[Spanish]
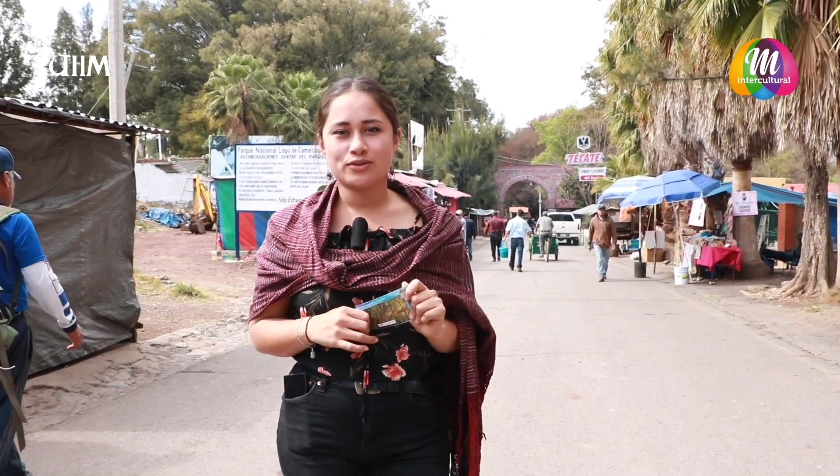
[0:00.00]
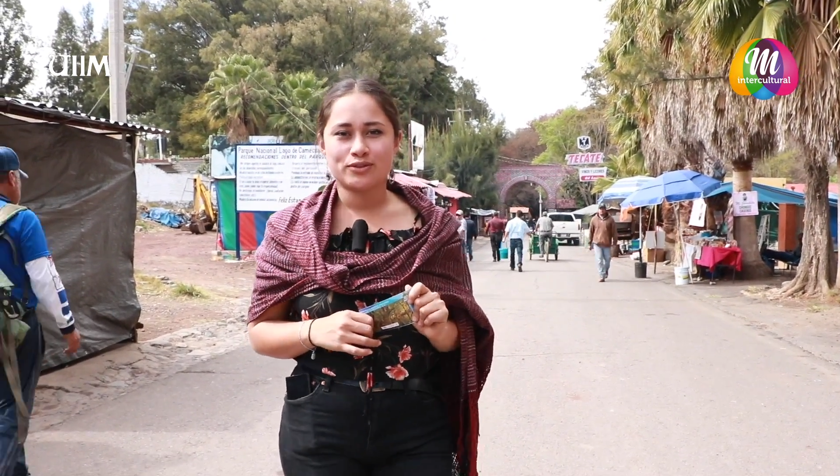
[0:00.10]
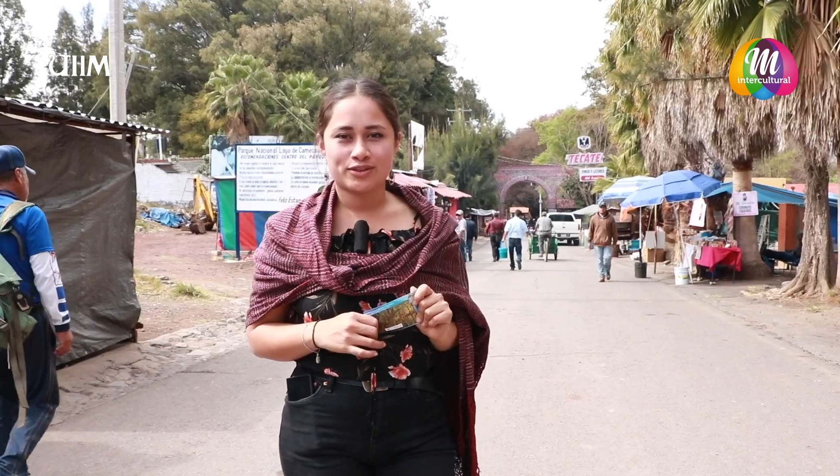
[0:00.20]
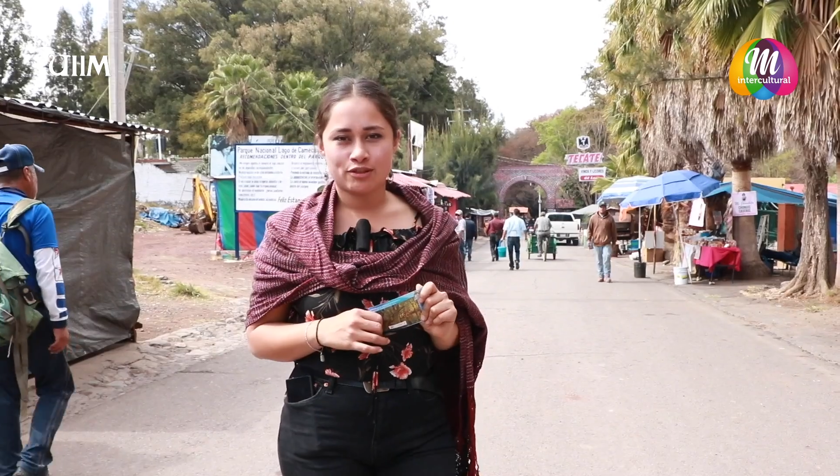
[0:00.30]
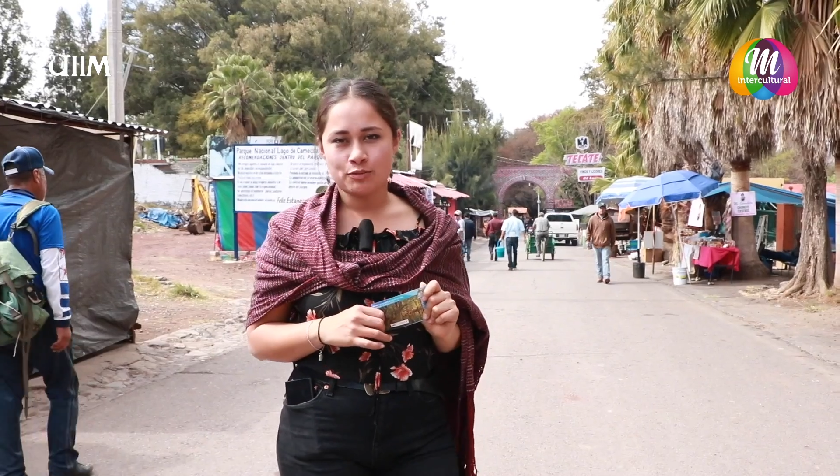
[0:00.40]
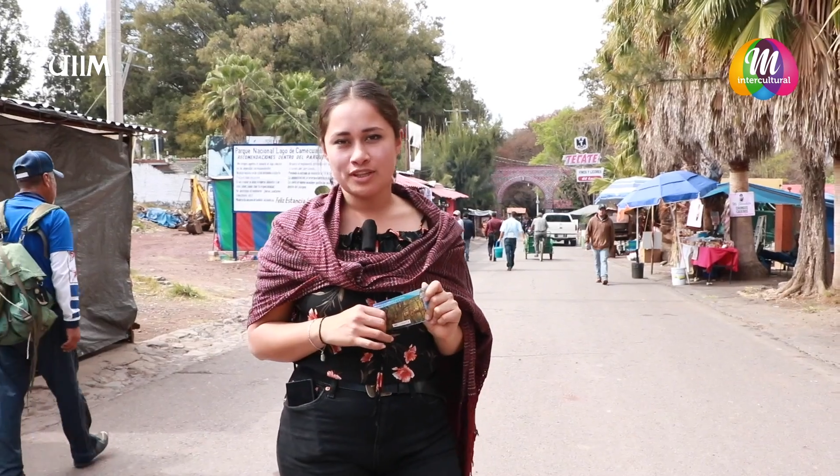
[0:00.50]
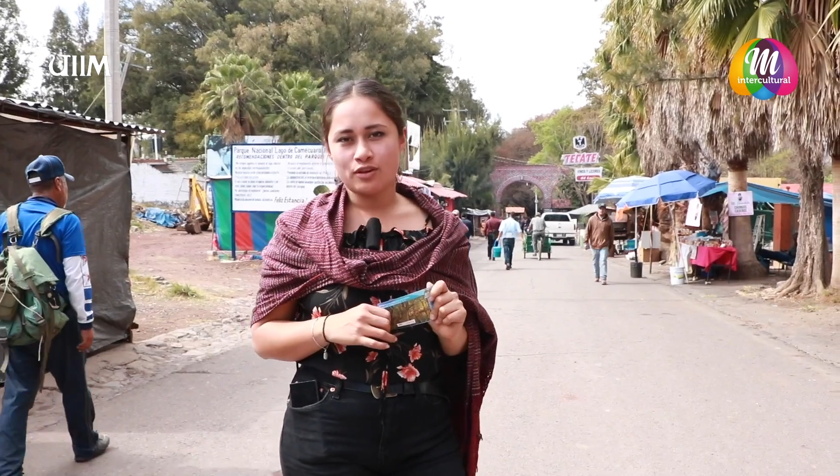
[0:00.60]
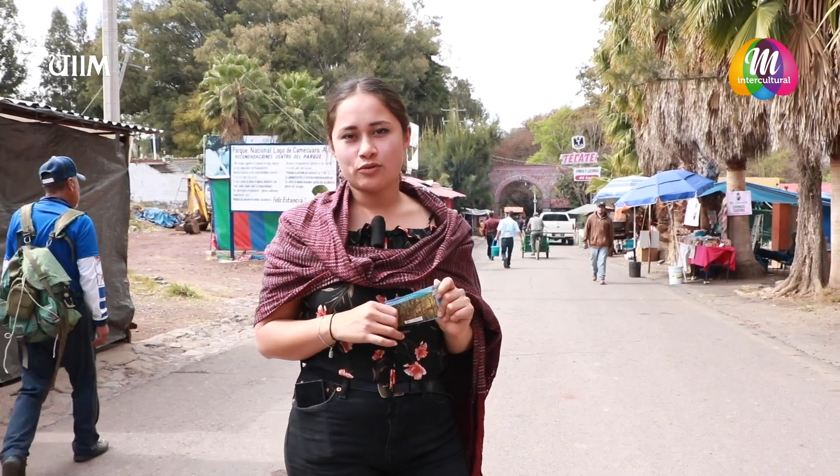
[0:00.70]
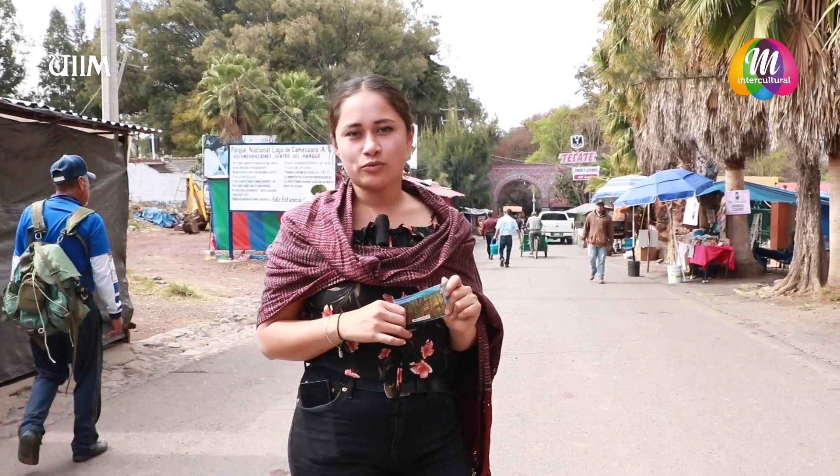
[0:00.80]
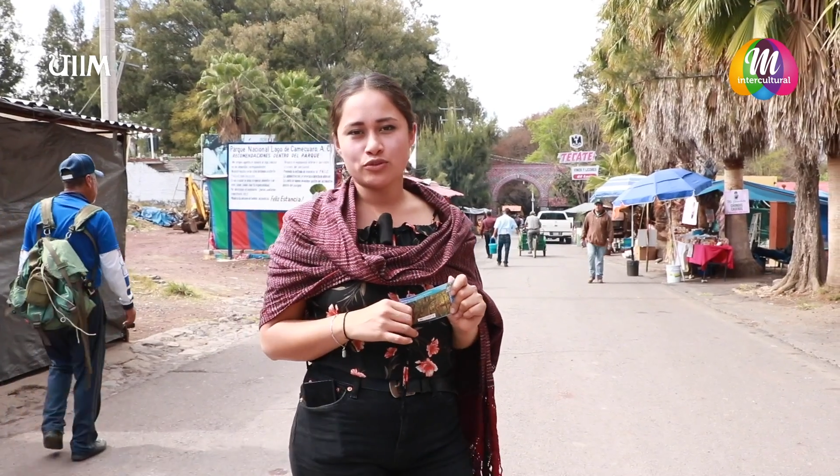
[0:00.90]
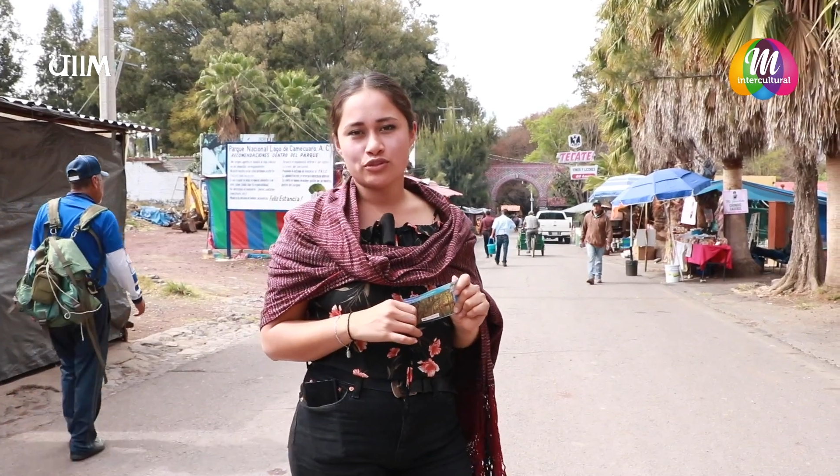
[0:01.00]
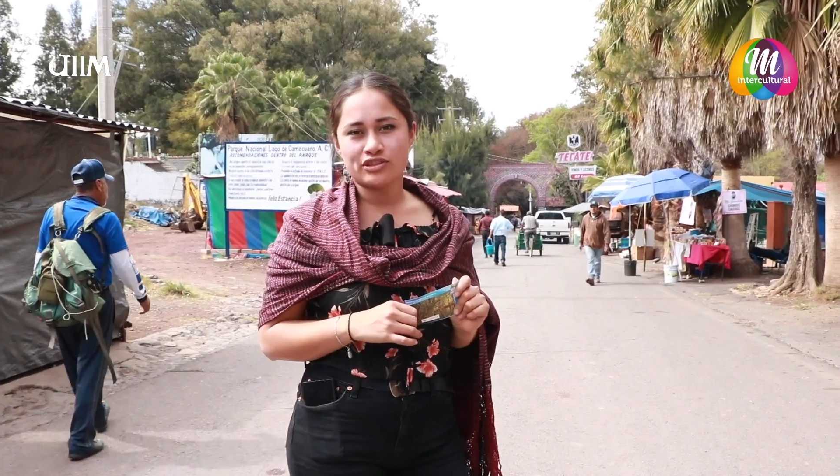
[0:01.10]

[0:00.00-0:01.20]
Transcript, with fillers: nos lo recomendaron mucho.